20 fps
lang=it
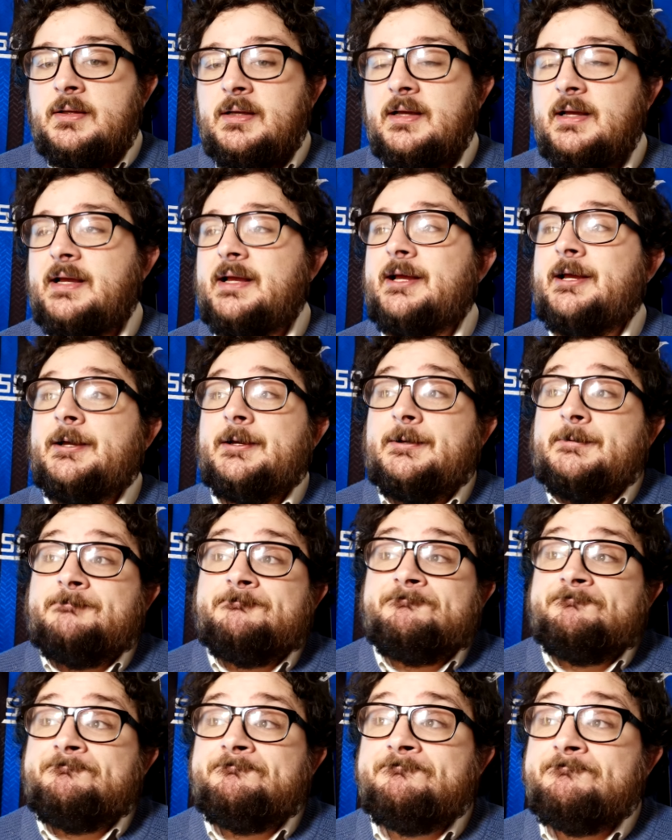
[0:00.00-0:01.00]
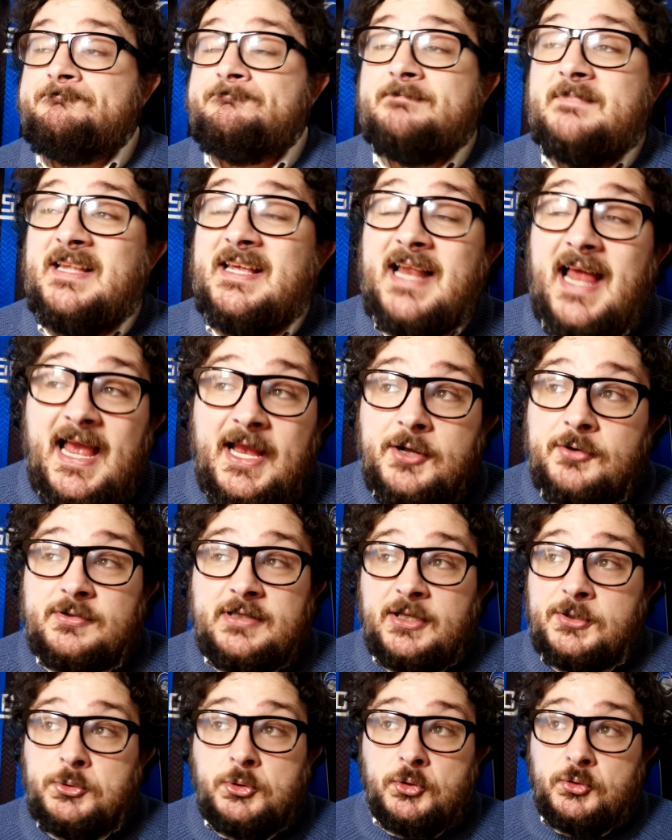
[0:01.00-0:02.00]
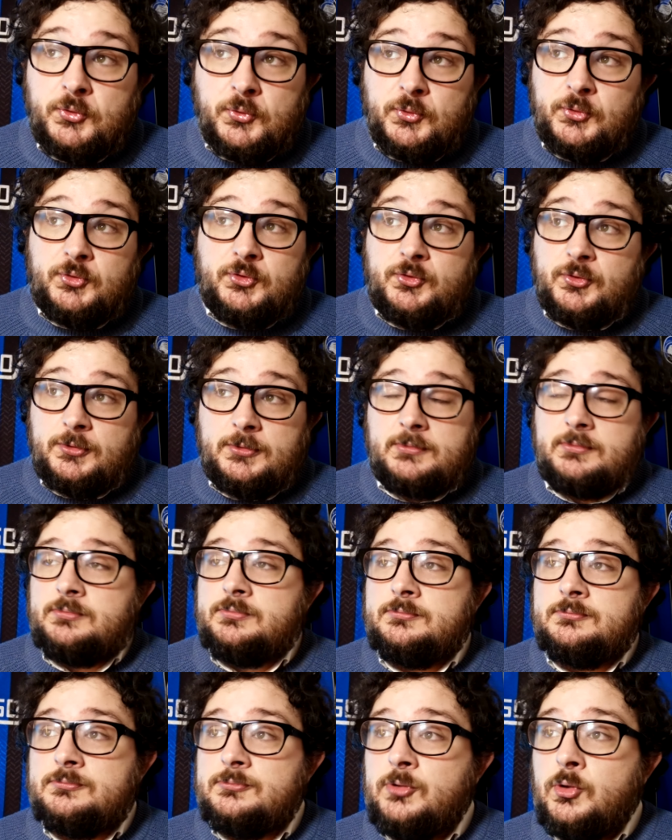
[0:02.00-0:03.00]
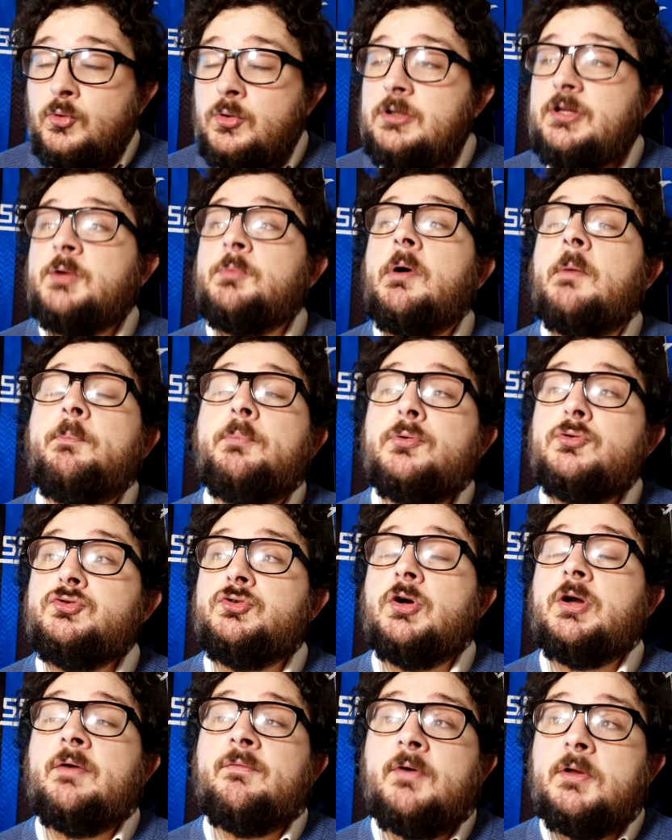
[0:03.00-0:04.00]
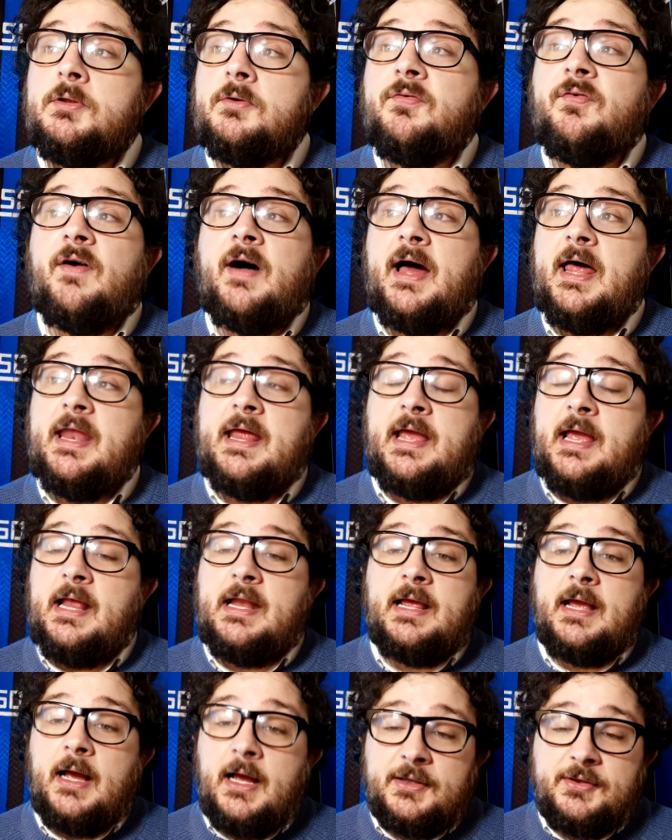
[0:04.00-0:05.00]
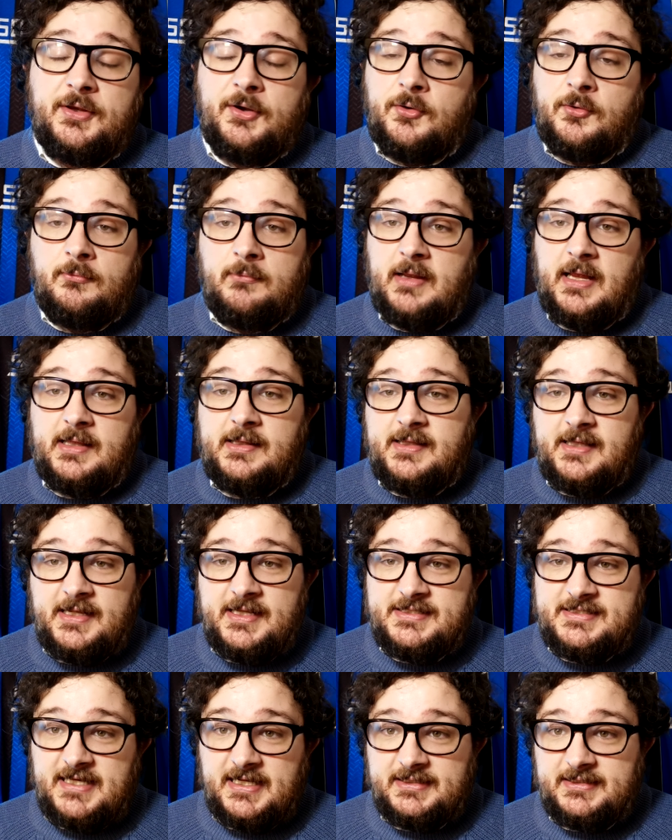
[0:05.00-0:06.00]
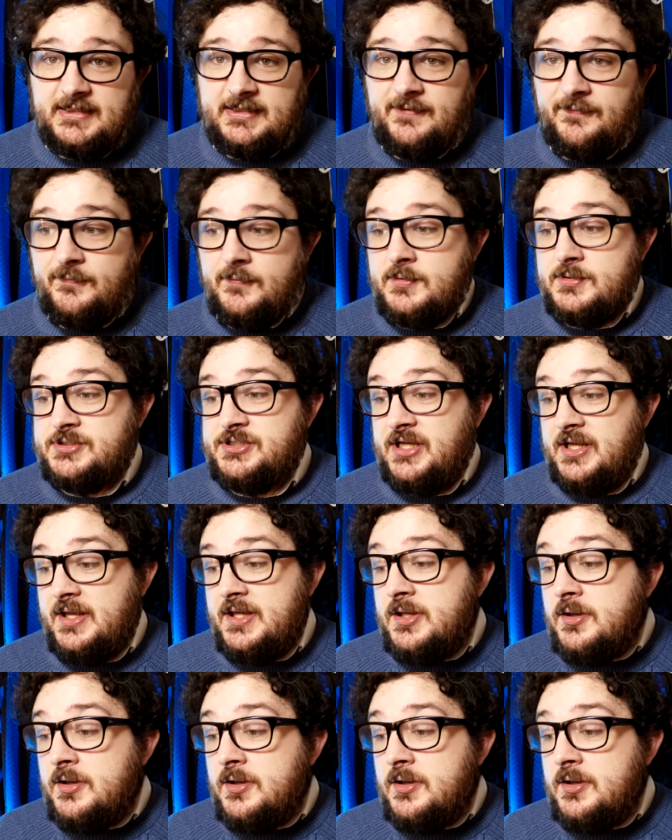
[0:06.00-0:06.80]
Eh, direi che ho detto tutto. Mm, l'ultimo appunto che voglio fare è legato ai commenti di certi tifosi.